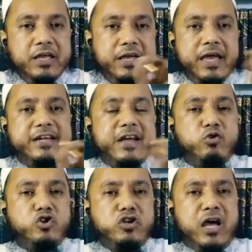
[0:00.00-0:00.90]
একটা
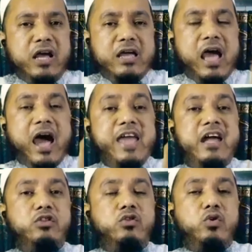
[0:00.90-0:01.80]
ঘোষণা
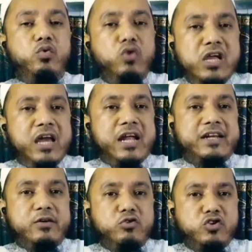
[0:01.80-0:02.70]
হাইয়াতুল উলিয়ার একটা
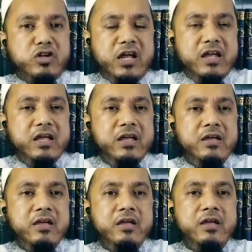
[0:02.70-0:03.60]
ঘোষণা
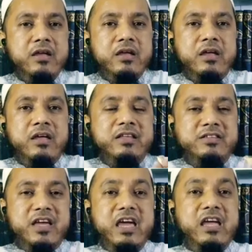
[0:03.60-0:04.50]
যে
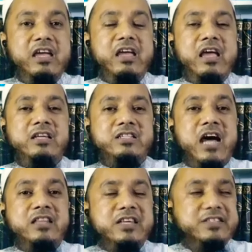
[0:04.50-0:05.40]

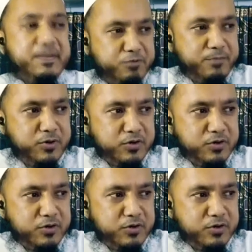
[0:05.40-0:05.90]
সাতই সেপ্টেম্বর